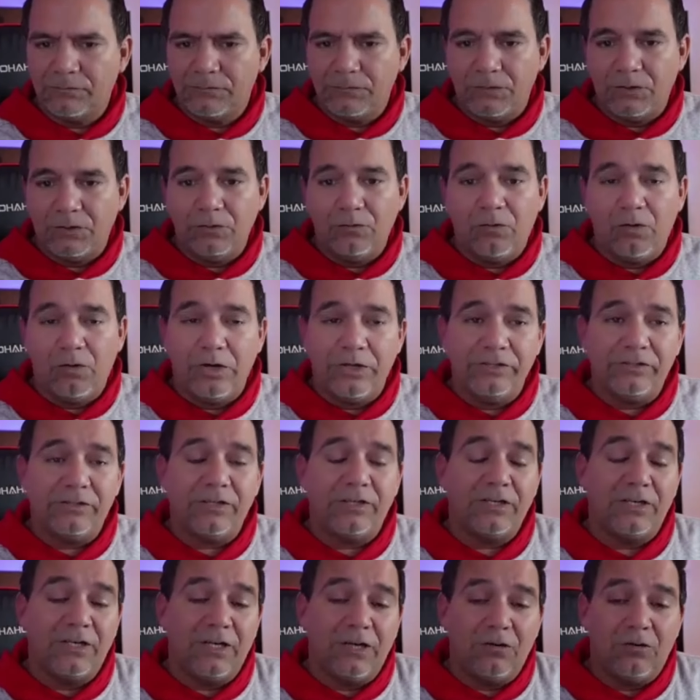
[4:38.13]
Y hubo
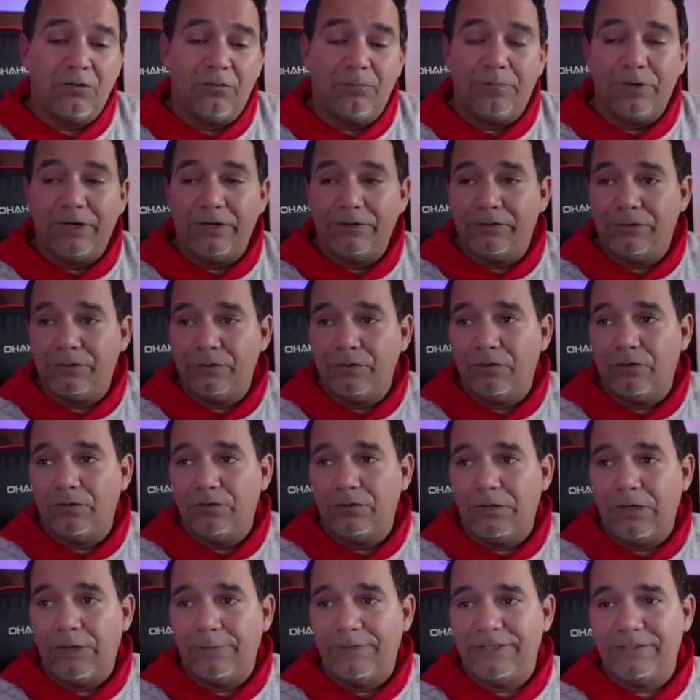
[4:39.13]
gente que la
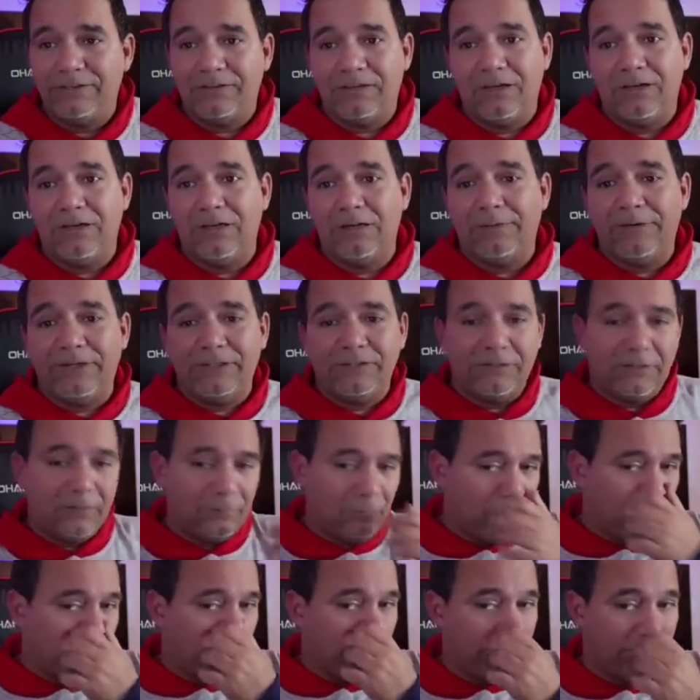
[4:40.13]
compartió, lamentablemente,
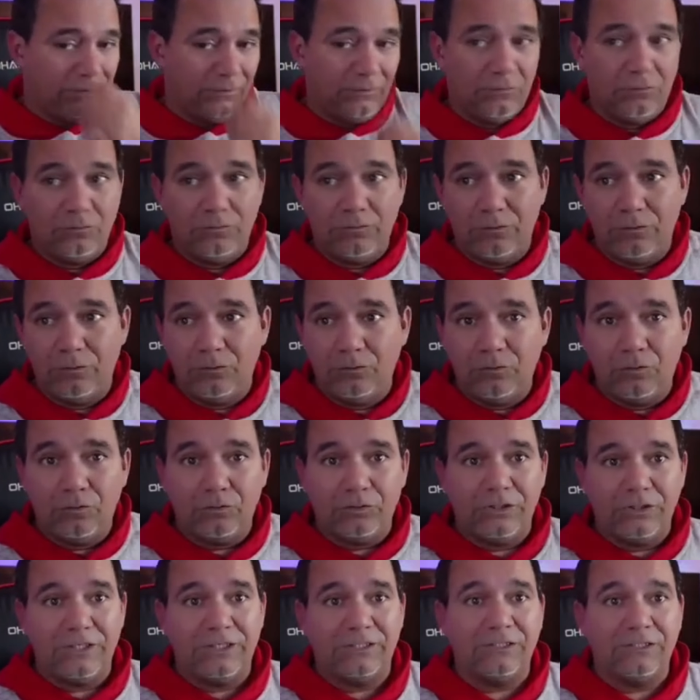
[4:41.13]
porque
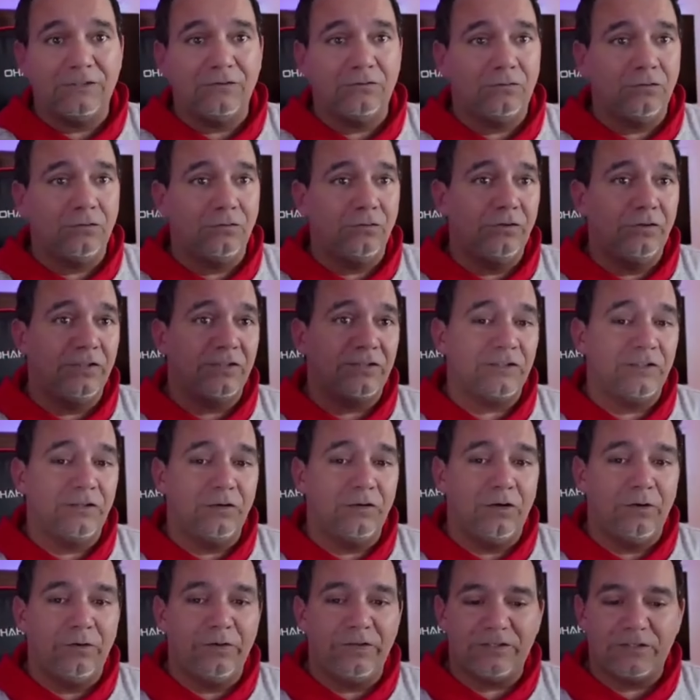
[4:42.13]
uno tiene tantos
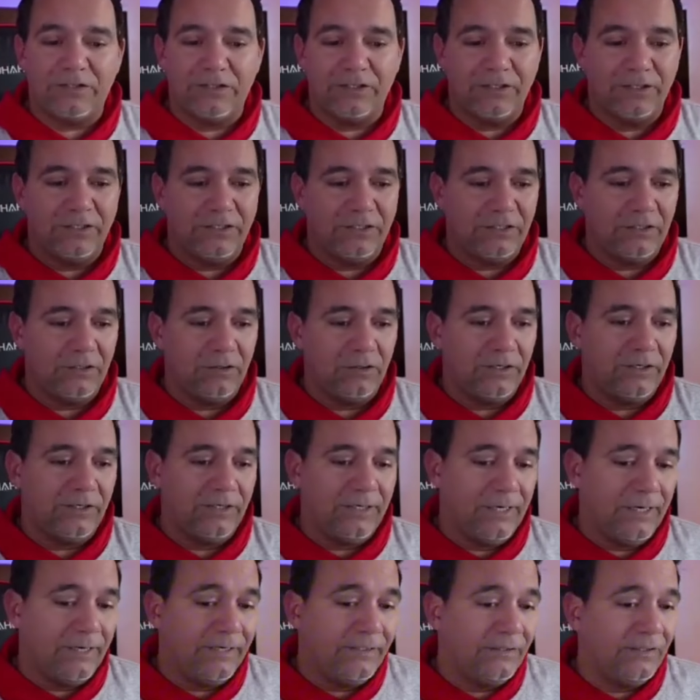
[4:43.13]
deseos a veces que,
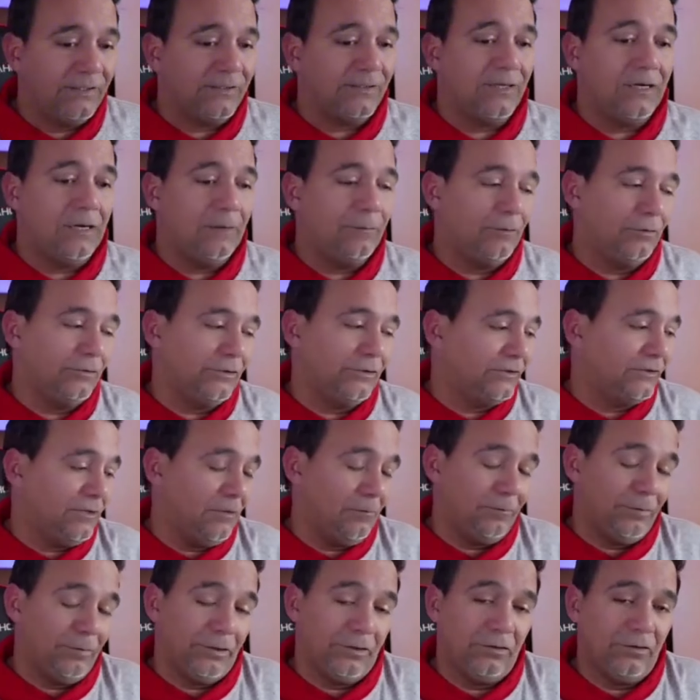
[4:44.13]
la gente salga a
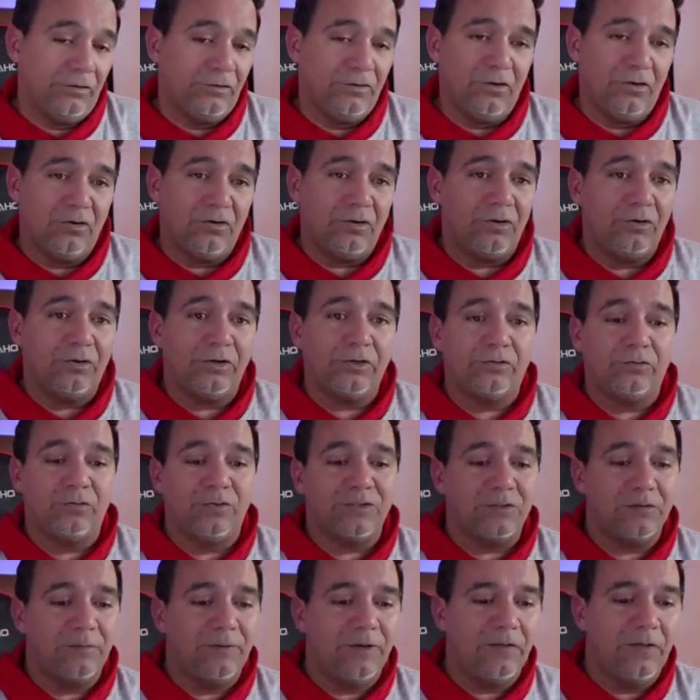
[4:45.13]
protestar, pero yo creo que esto
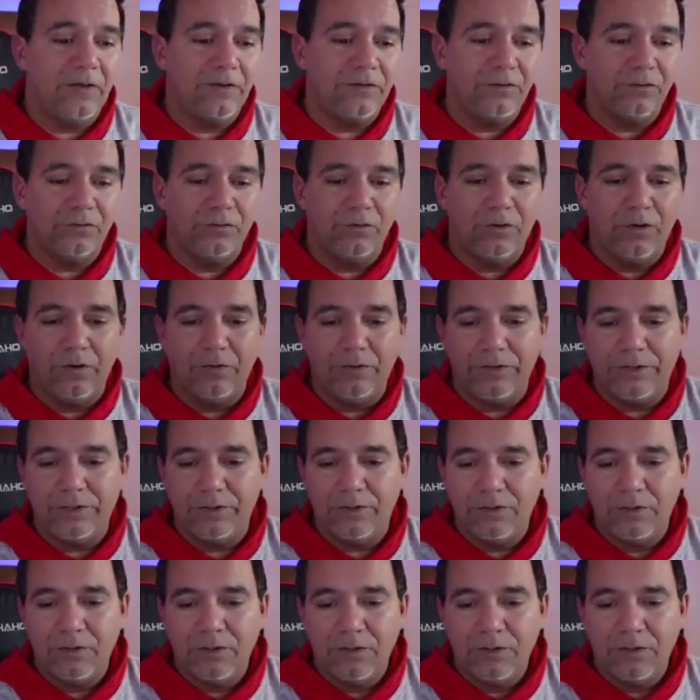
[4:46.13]
hace más daño todavía.